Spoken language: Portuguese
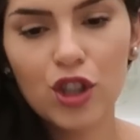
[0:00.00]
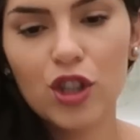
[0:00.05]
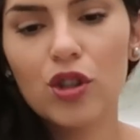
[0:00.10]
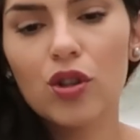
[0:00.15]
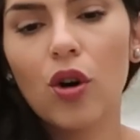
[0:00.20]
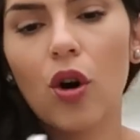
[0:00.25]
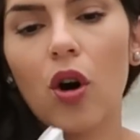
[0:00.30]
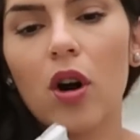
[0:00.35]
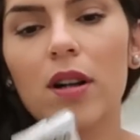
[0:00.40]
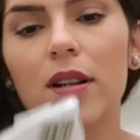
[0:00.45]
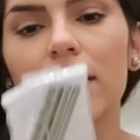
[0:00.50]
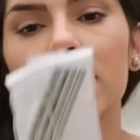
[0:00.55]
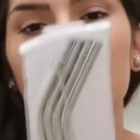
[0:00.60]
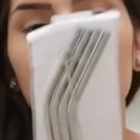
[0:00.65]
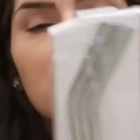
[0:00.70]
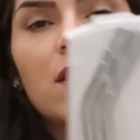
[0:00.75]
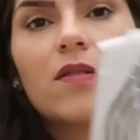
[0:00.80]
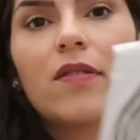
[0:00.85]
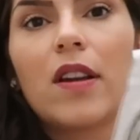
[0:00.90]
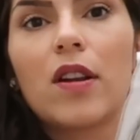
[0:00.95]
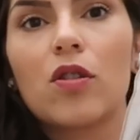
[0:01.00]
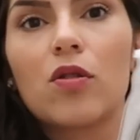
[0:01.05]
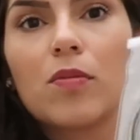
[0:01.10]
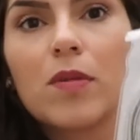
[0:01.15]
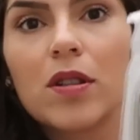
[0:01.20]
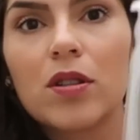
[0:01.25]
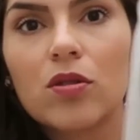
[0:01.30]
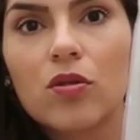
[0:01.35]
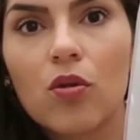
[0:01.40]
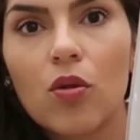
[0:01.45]
de inox que vem com
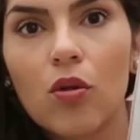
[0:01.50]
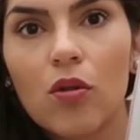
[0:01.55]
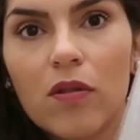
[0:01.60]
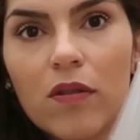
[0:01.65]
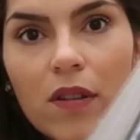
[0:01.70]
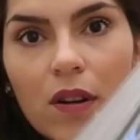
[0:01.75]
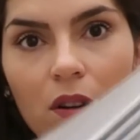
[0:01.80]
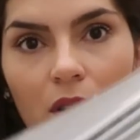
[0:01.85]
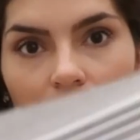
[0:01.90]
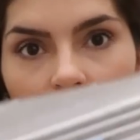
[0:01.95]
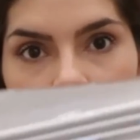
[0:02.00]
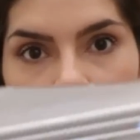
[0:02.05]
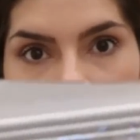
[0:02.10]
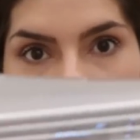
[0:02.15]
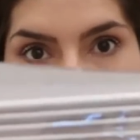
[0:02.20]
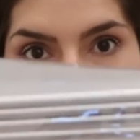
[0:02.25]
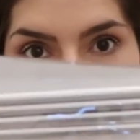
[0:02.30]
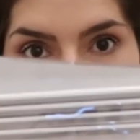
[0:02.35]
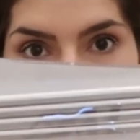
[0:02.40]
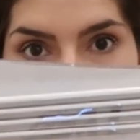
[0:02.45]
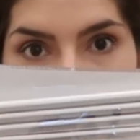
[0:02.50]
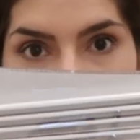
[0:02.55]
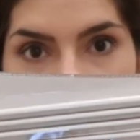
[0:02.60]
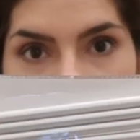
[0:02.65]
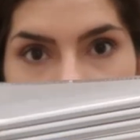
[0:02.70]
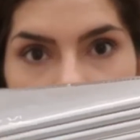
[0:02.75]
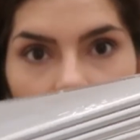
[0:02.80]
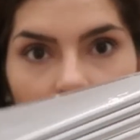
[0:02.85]
uma escova. Olha só, esses